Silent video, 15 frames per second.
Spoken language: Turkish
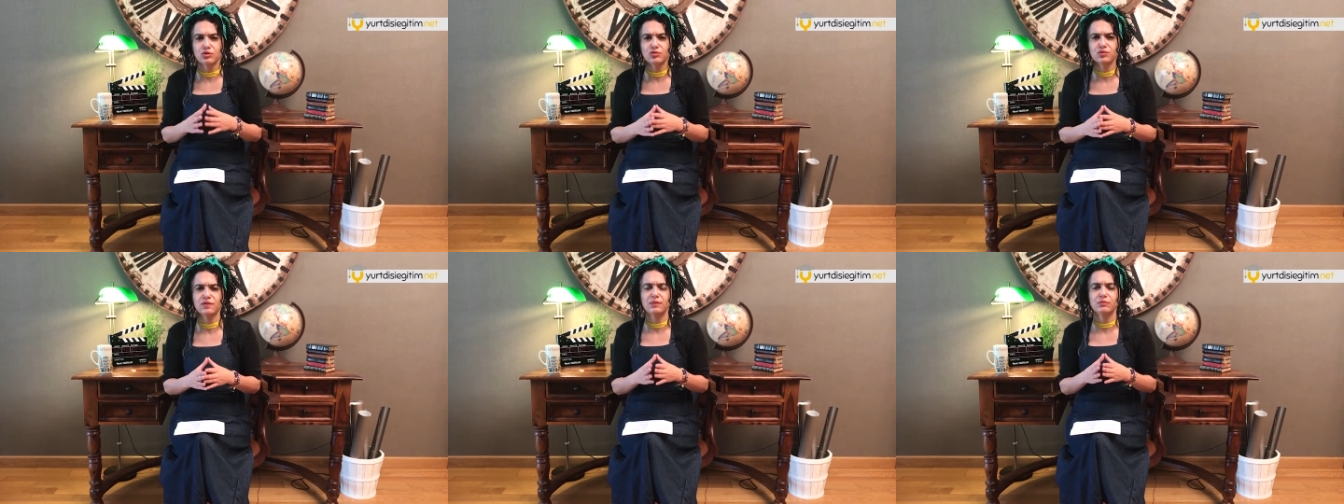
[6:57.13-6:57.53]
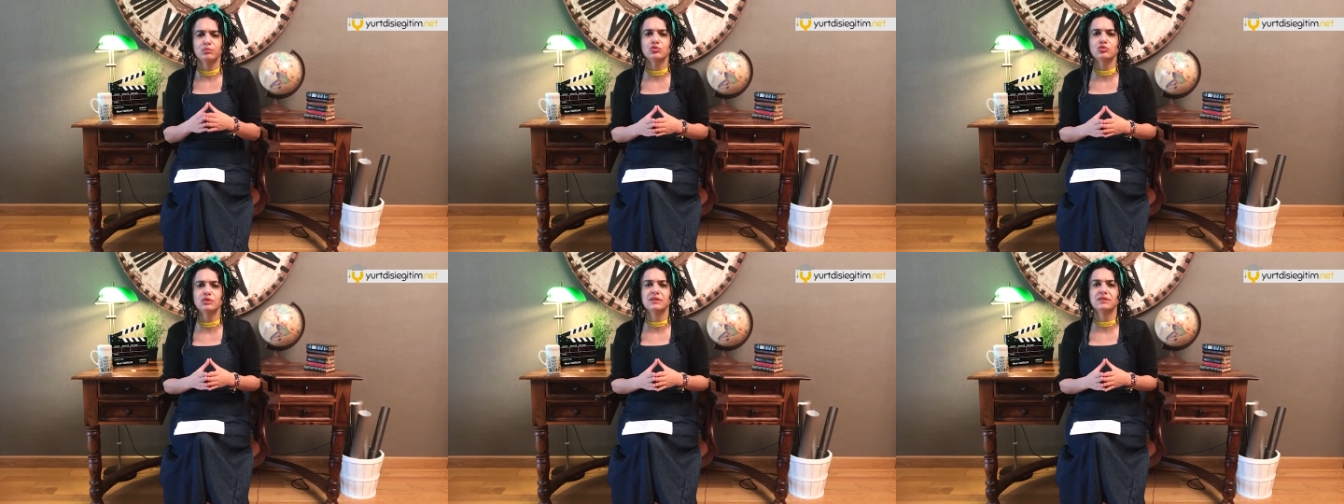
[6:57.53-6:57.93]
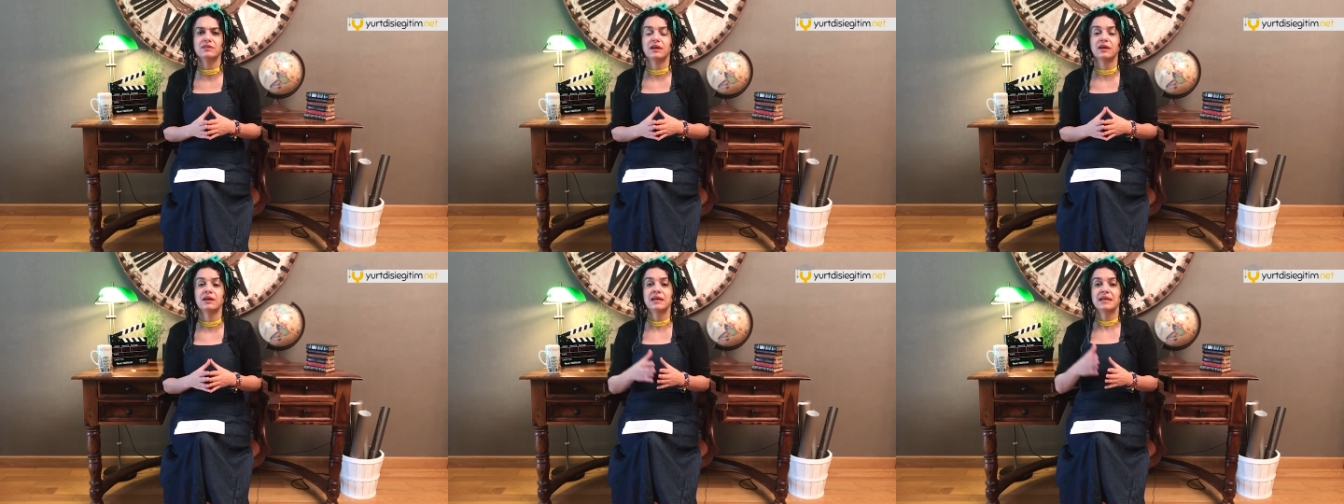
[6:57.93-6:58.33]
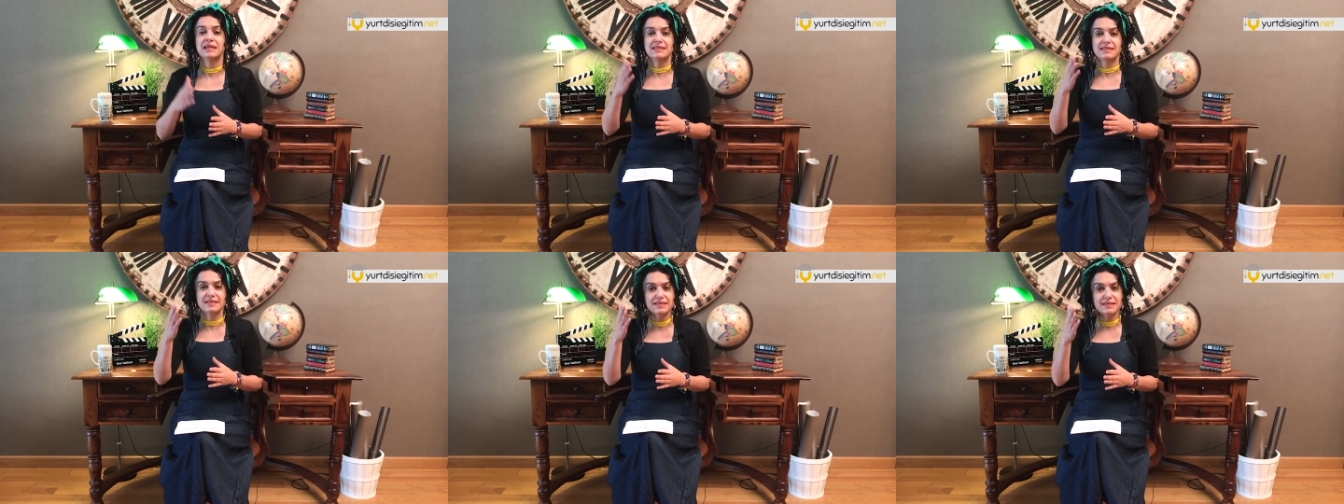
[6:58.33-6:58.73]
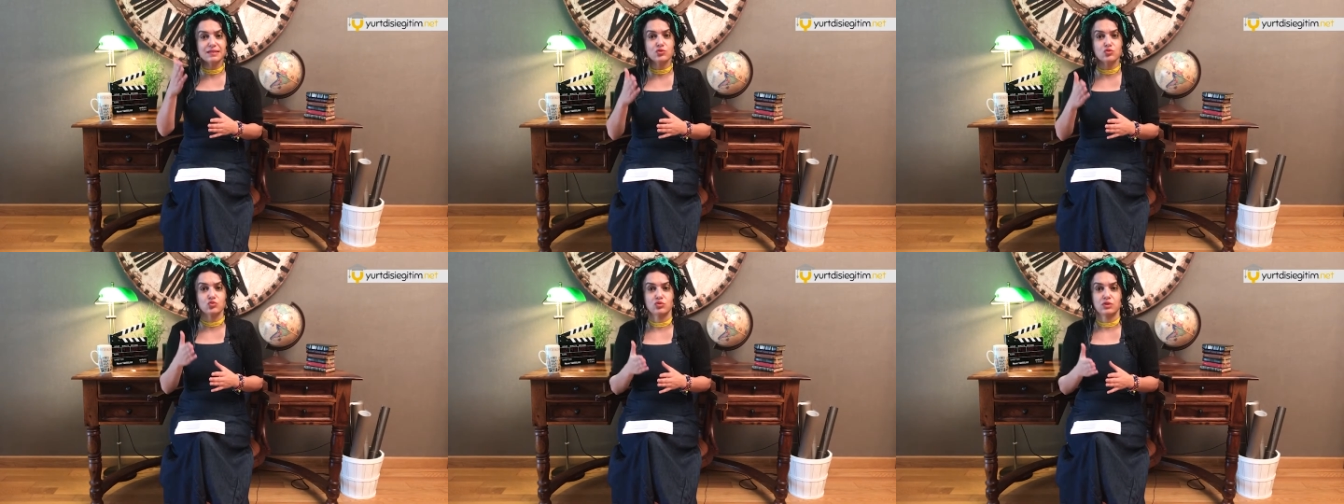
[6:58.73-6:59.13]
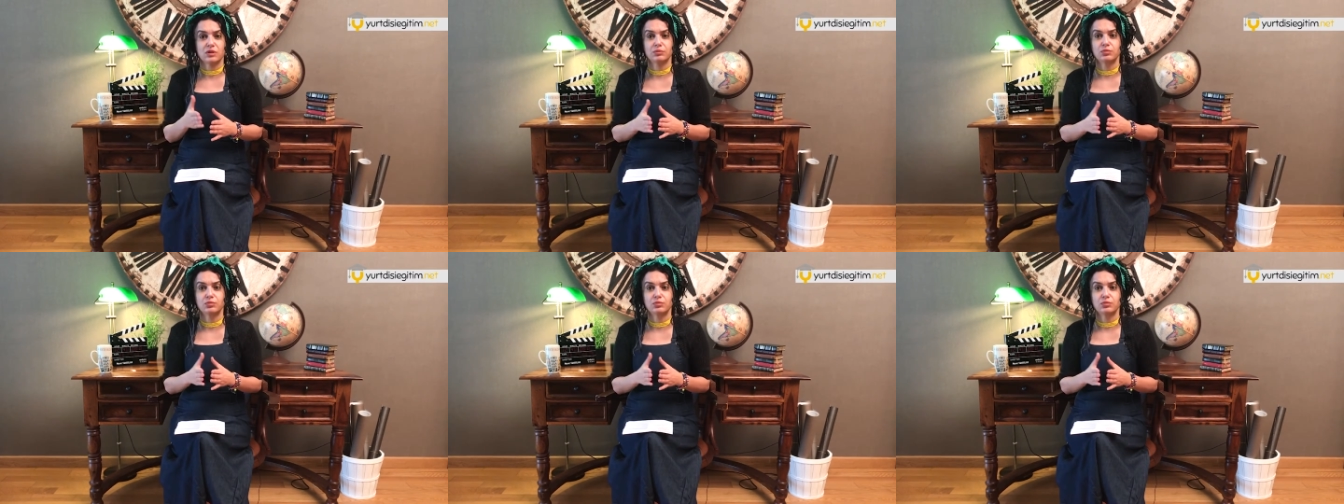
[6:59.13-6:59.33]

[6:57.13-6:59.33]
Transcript: Lütfen bunları da size sunulan